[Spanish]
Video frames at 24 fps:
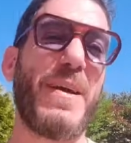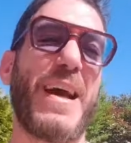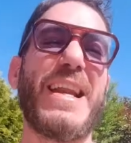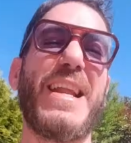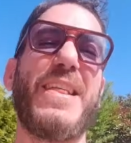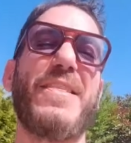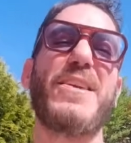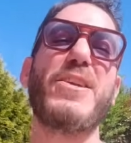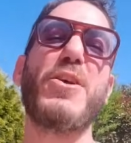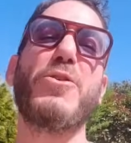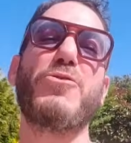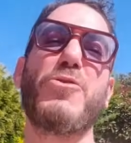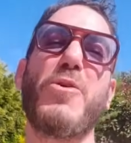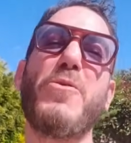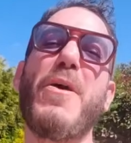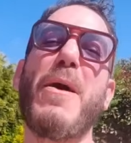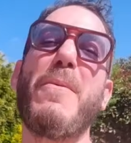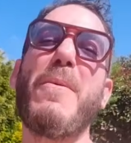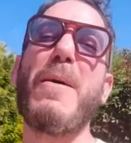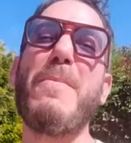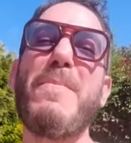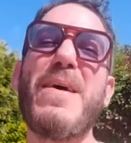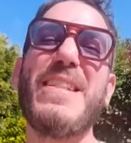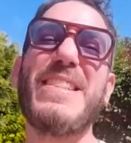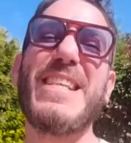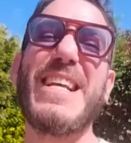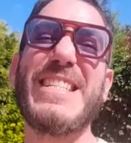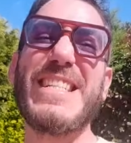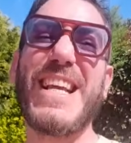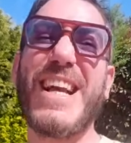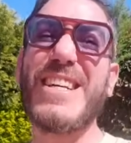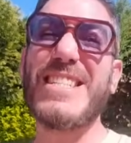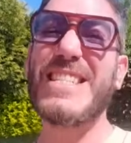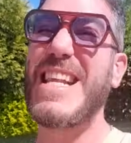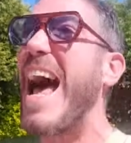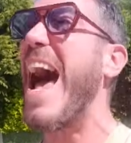a mi canal de YouTube nuevamente,
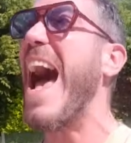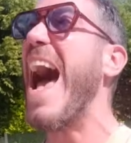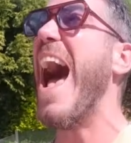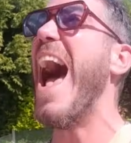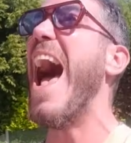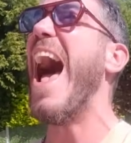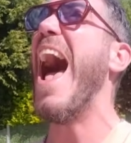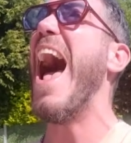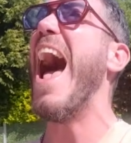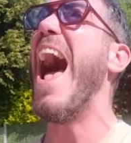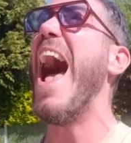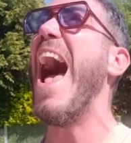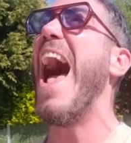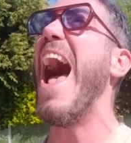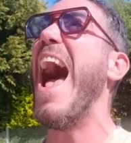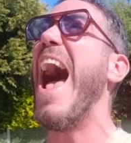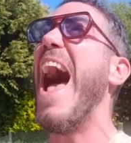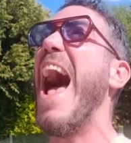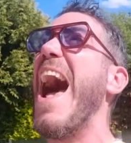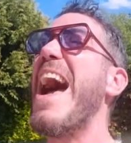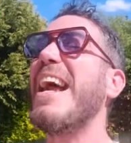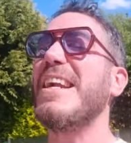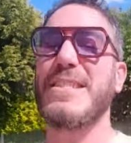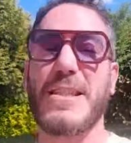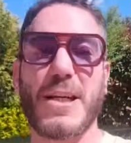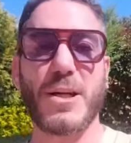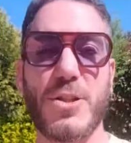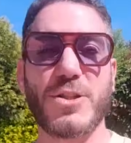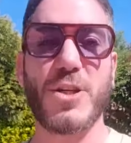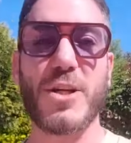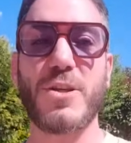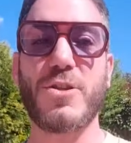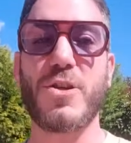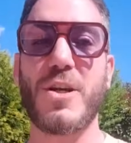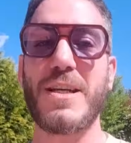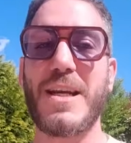chicos. ¡Ay! Chicos,
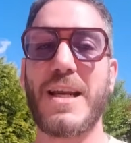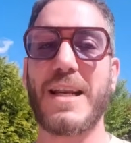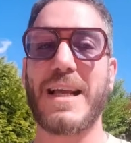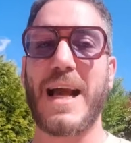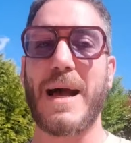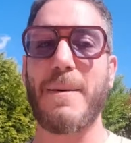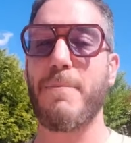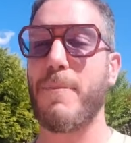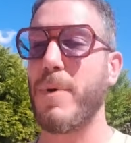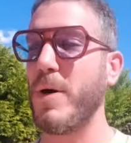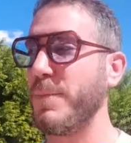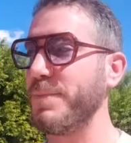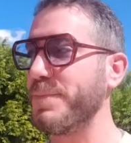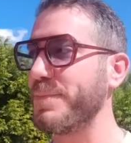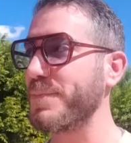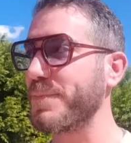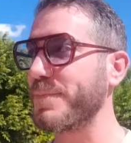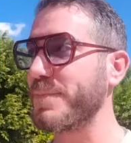hoy estoy en el campo.